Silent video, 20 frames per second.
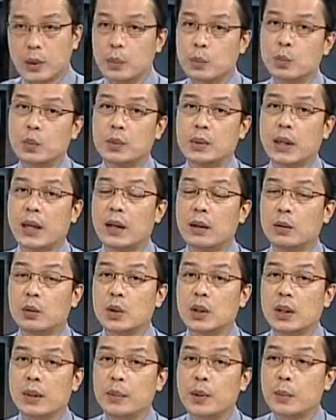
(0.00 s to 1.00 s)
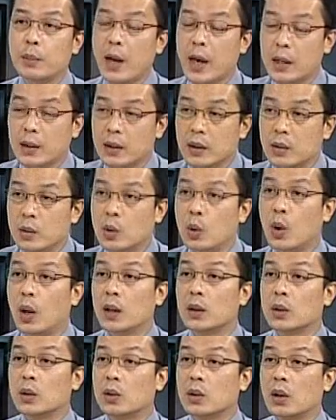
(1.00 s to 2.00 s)
我唔知啊，为什么马英九看
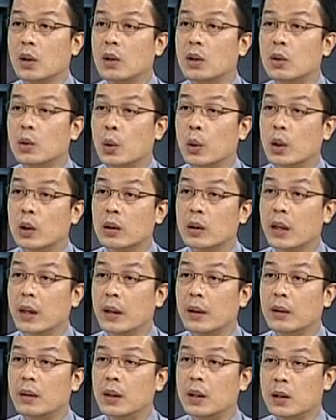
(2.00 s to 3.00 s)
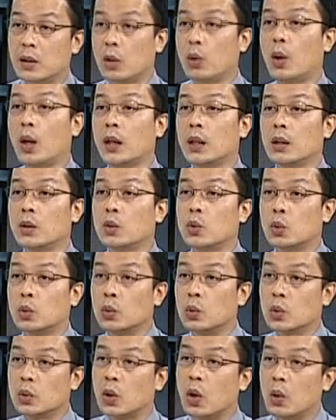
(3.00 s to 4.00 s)
到中国公安客哦，伊足欢喜，
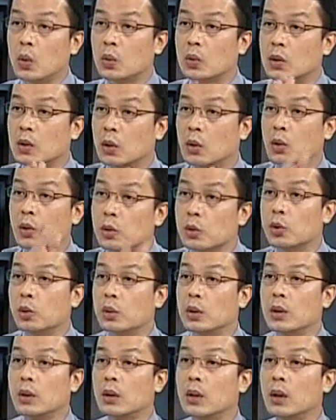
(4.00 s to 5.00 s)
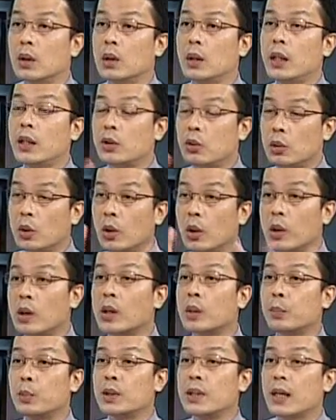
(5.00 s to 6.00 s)
主动走过去。嗯，那群公安
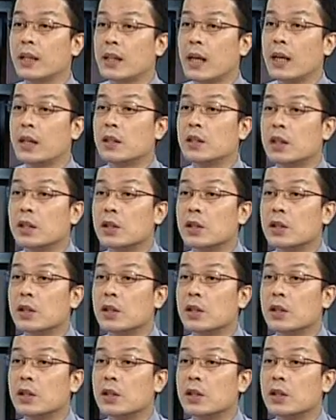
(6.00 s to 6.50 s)
客不在他的